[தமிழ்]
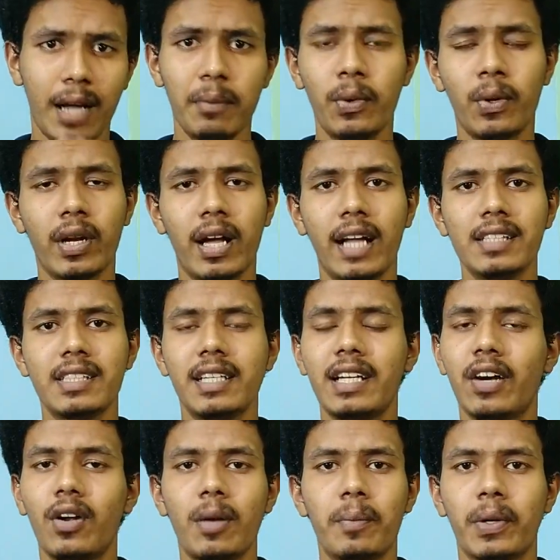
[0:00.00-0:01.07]
நாம ஒரு ஆன்சர்
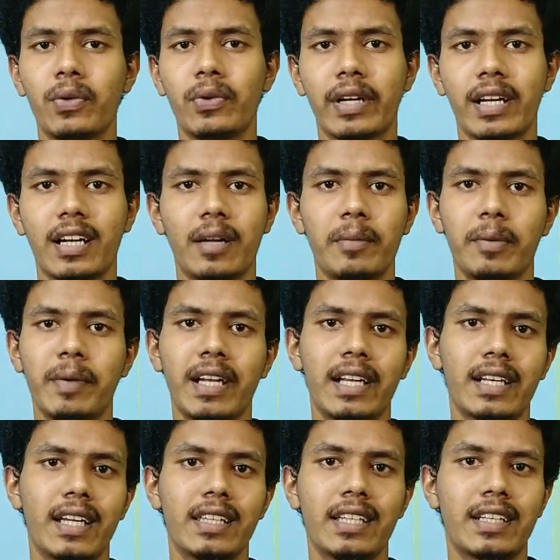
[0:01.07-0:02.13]
டெவலப் பண்ணணும் நம்ம மேல
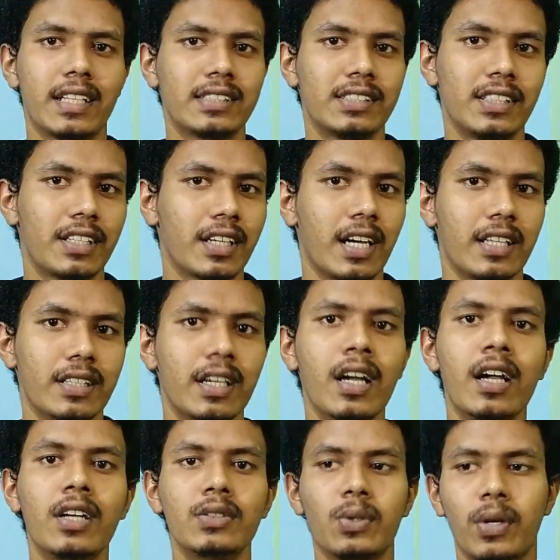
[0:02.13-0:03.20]
இருக்க அந்த ட்ரஸ்ட் இருக்காது
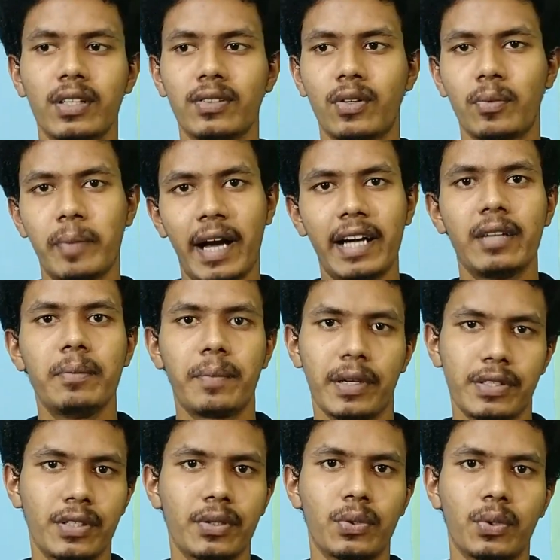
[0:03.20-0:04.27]
ஸோ அது ஒரு பேட்
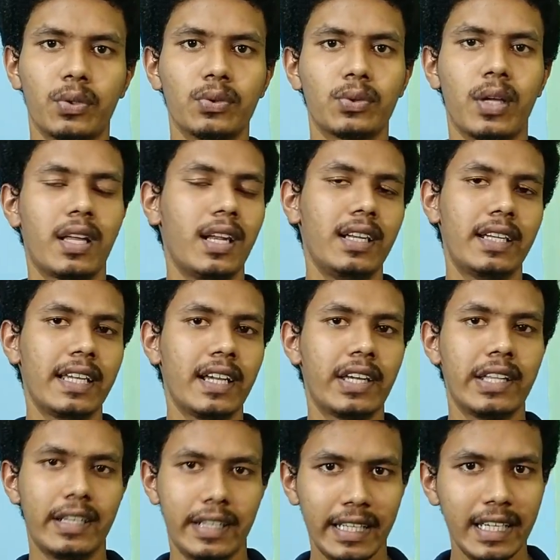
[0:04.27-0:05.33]
இம்ப்ரெஷன் கொடுக்கும் ஸோ அதனால நீங்க
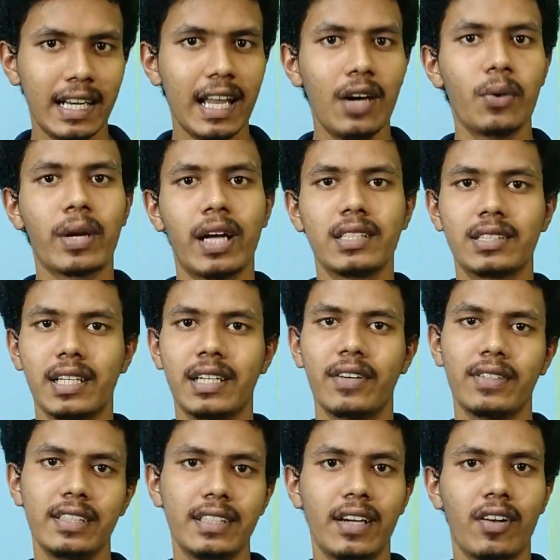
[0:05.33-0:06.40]
நீங்களா ஒரு ஆன்சர்
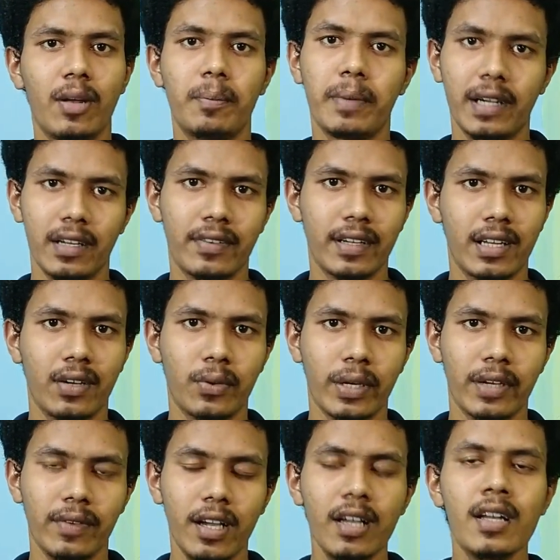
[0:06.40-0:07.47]
வந்து டெவலப் பண்ண வேணாம்
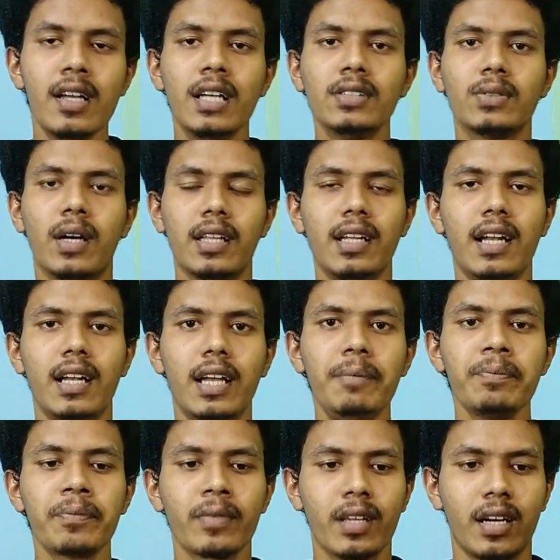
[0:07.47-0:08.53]
ஓகேவா ஸோ அதனால